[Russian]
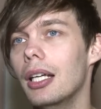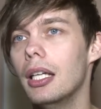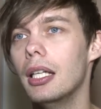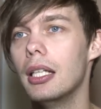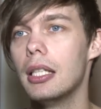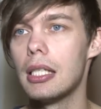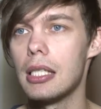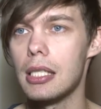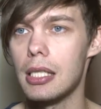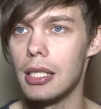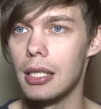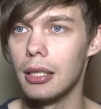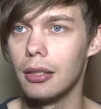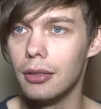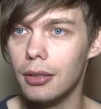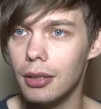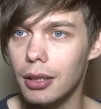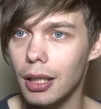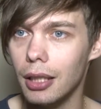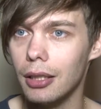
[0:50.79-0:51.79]
Если
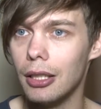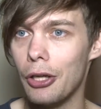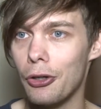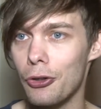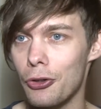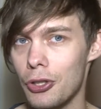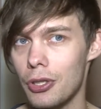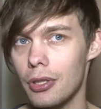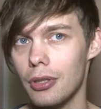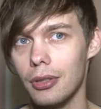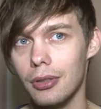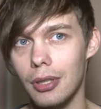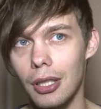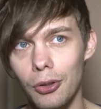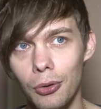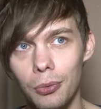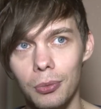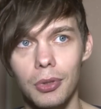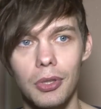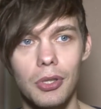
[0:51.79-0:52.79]
ты отдаешься
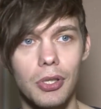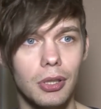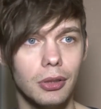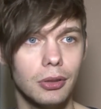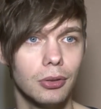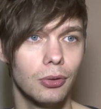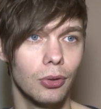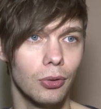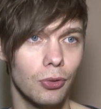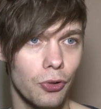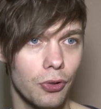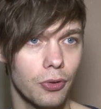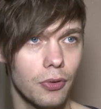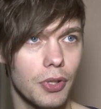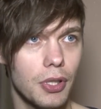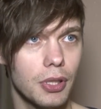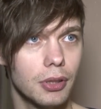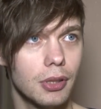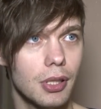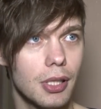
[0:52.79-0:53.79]
какому-то делу, то нужно его
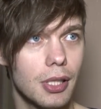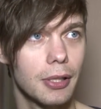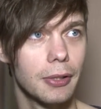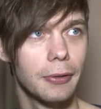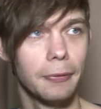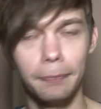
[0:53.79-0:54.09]
делать